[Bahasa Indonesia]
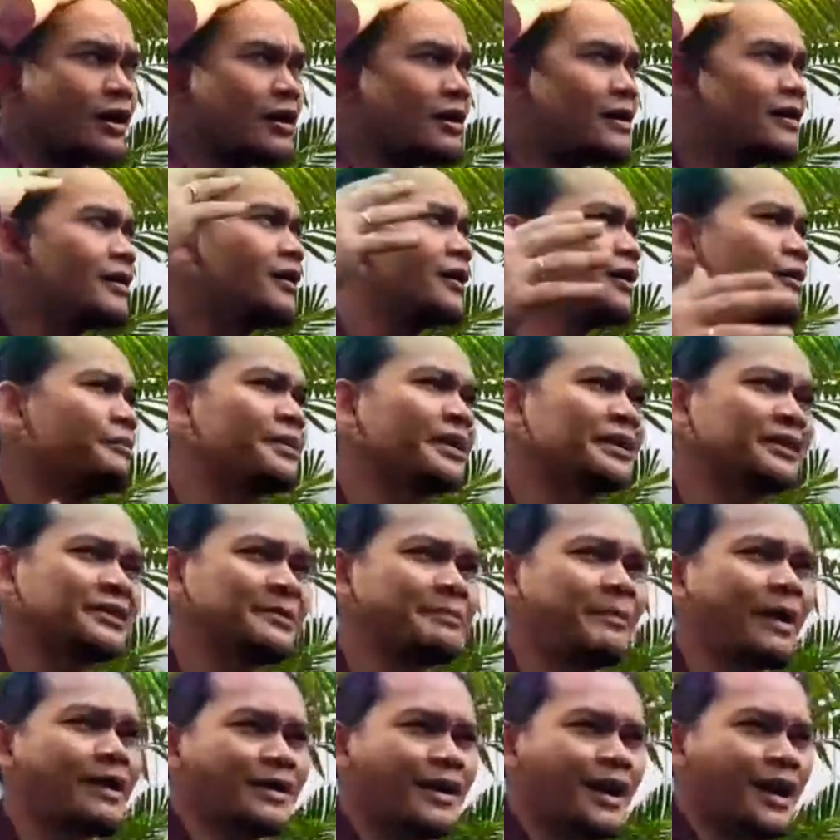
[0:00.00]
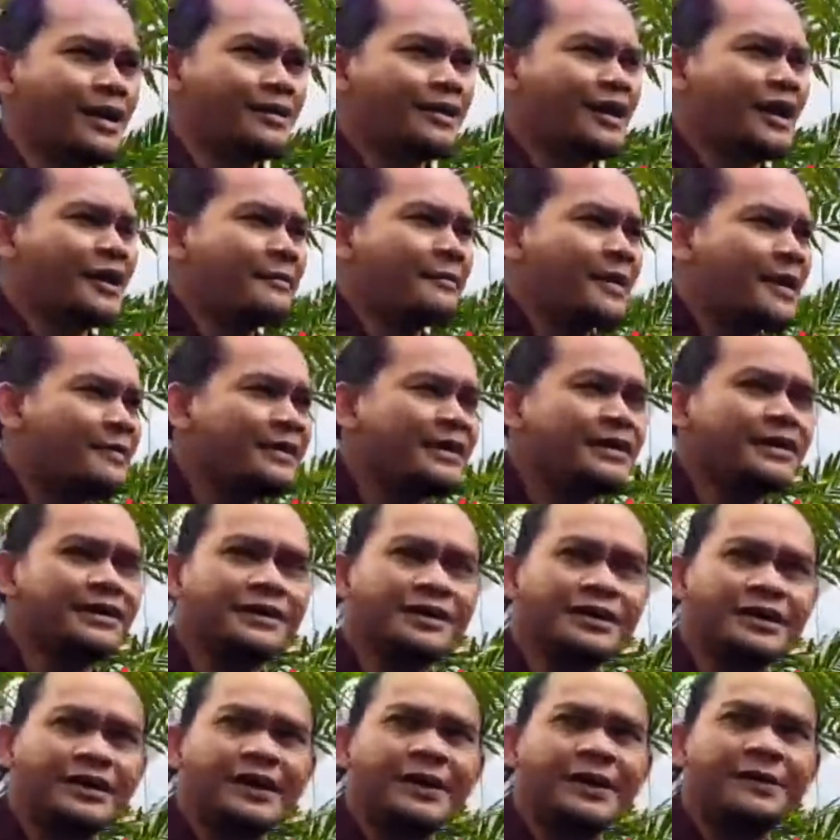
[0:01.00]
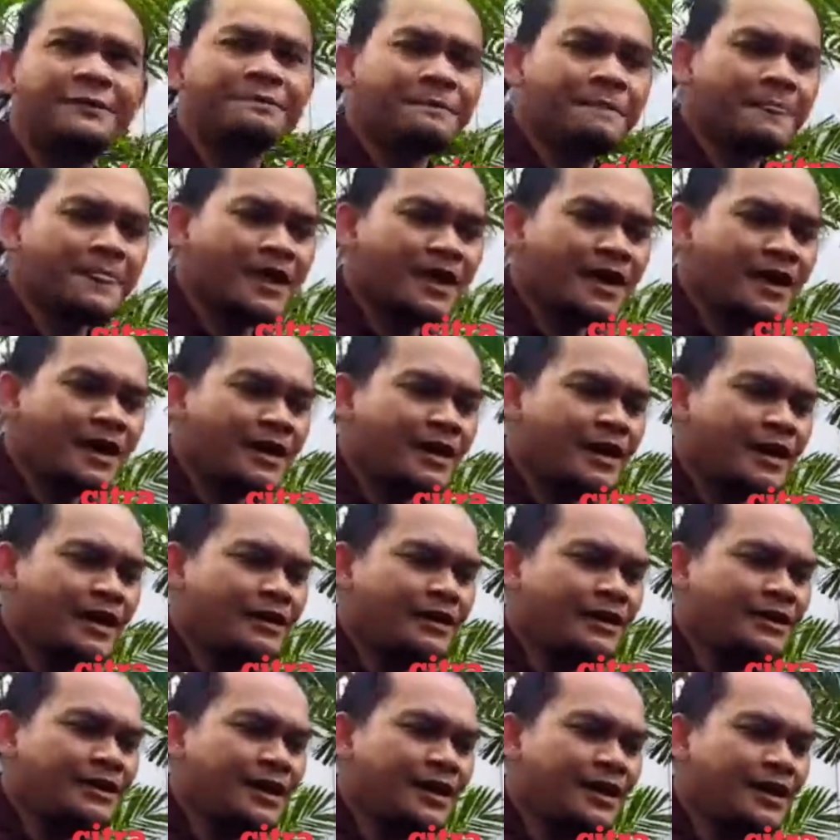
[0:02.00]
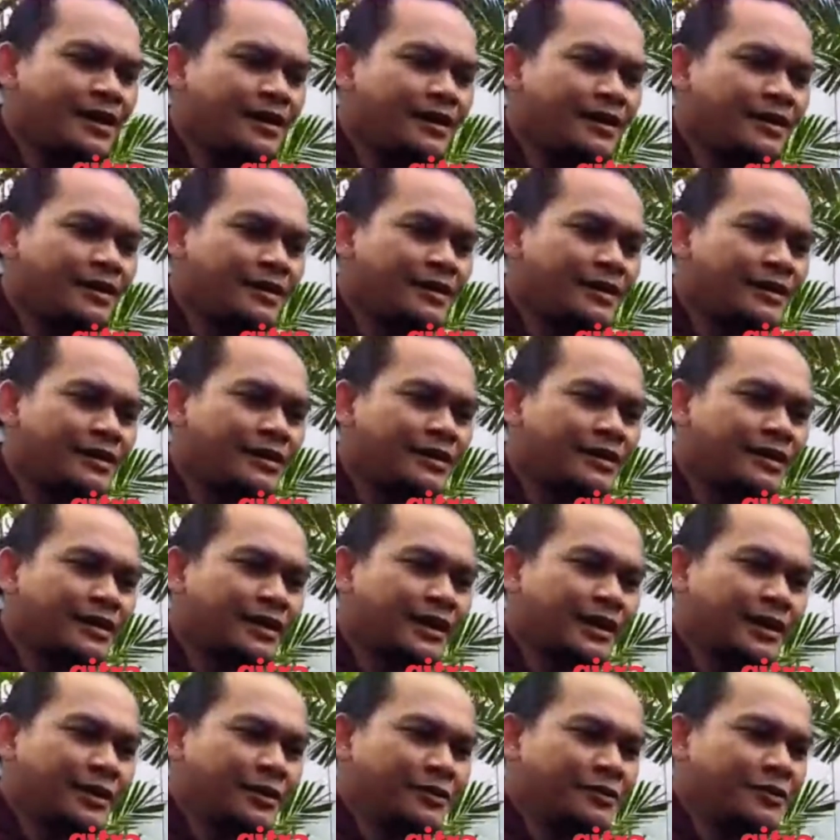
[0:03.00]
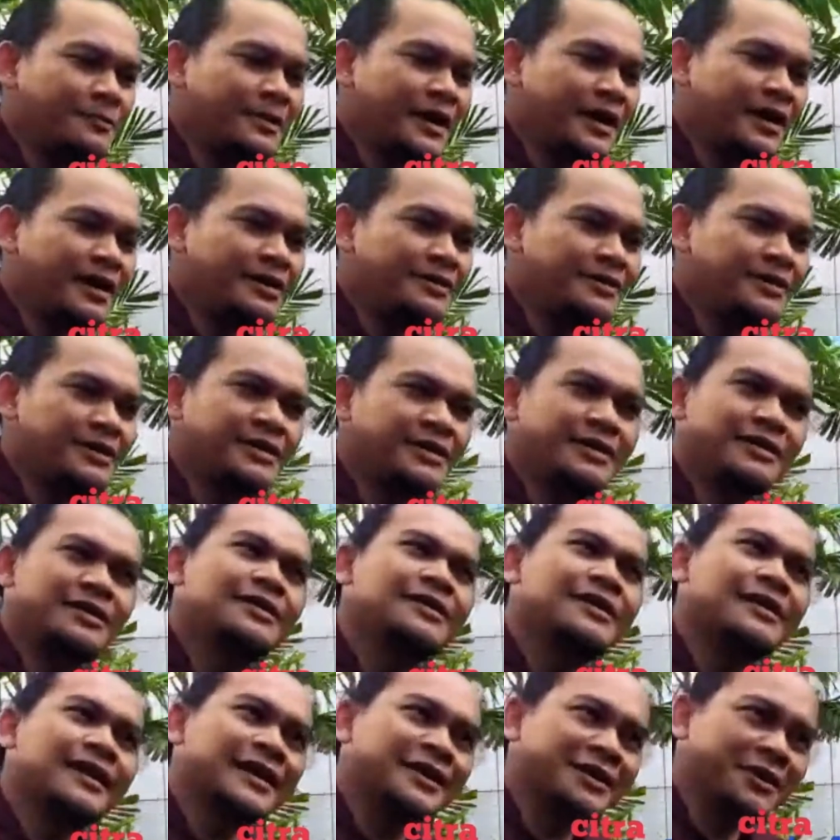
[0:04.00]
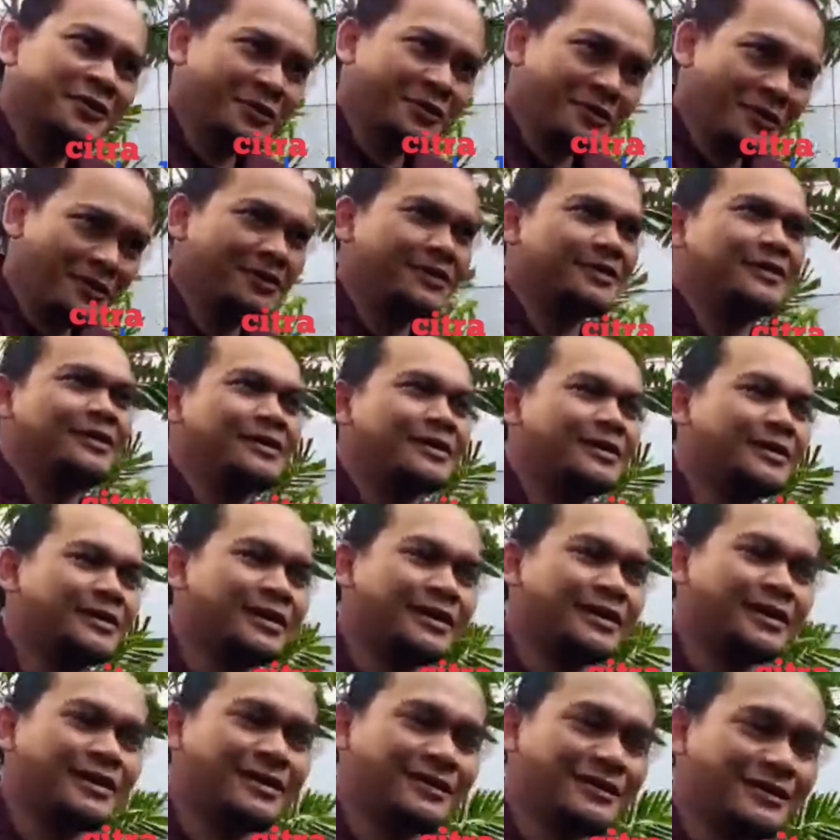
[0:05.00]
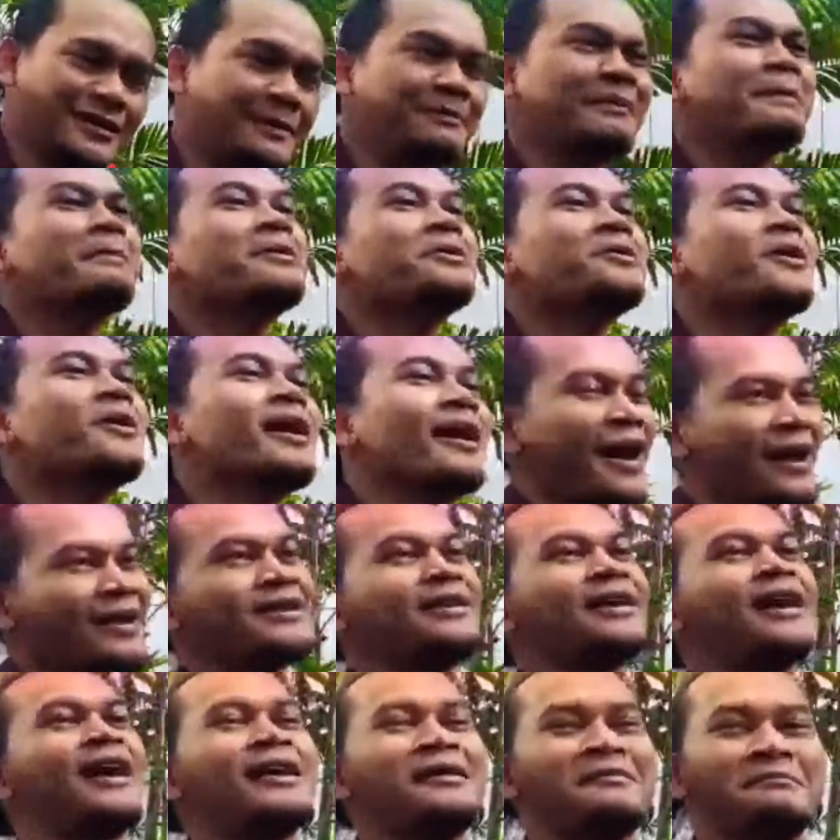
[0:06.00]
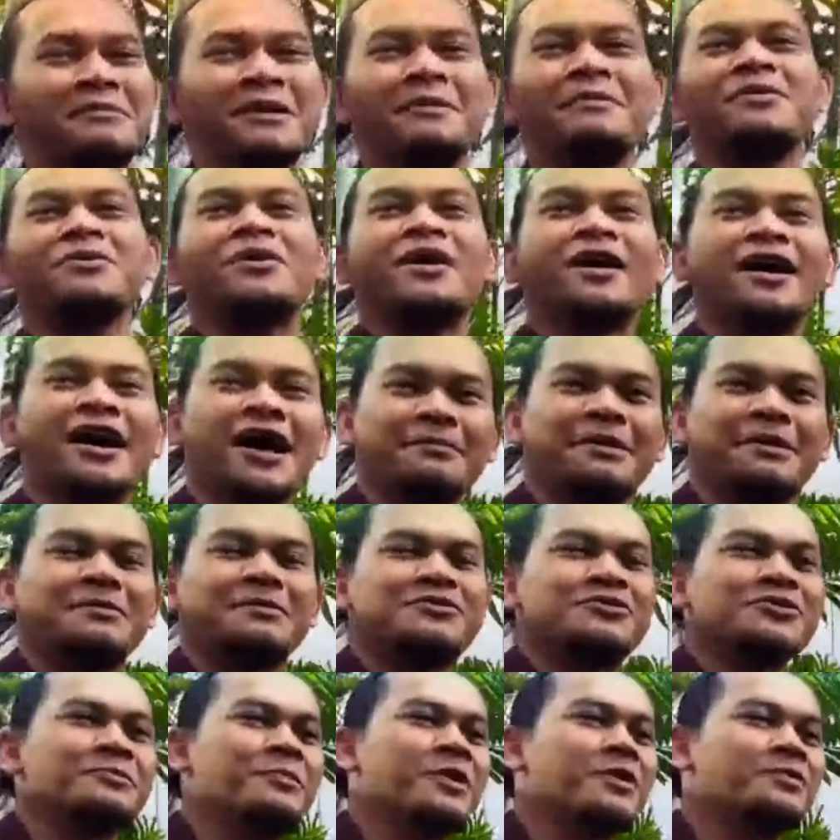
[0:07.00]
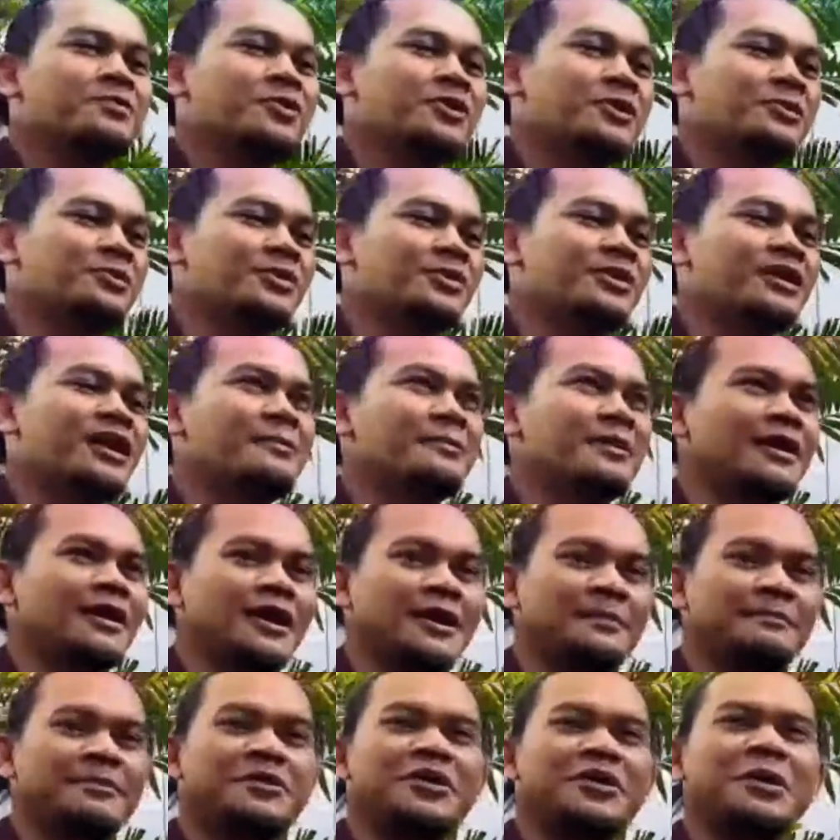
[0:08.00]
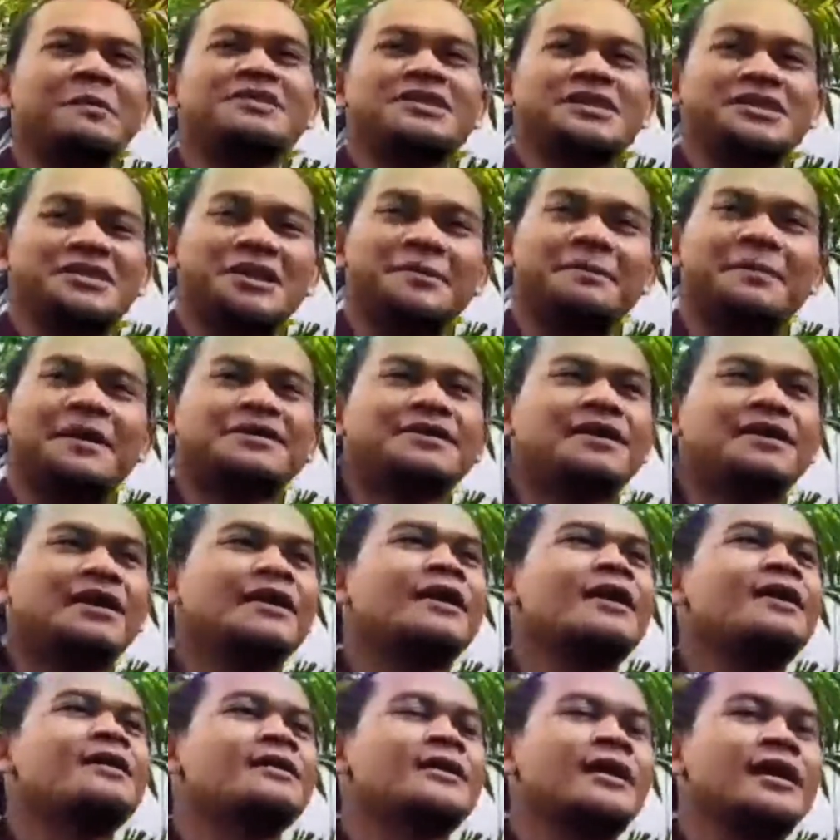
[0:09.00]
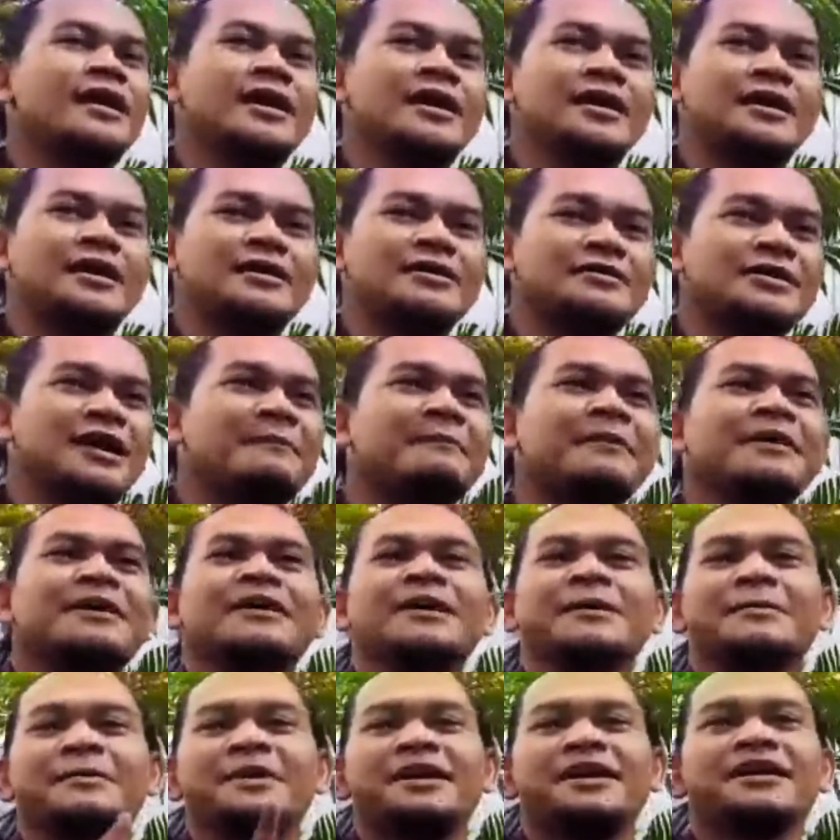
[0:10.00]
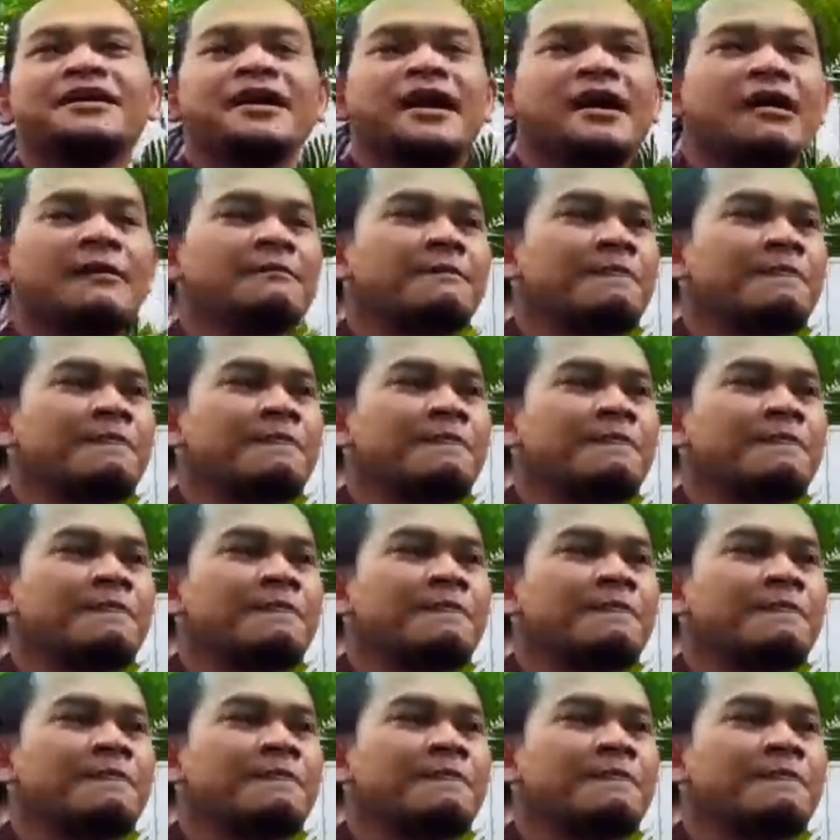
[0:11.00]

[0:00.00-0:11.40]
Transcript: uh, berteman dekat dengan Mbak Billy. Intinya kalau untuk prediksi nanti dulu. Tapi mendoakan ya, Mbak mendoakan, Mbak support, mudah-mudahan mereka berdua bisa jadi pasangan yang sampai ke menikah.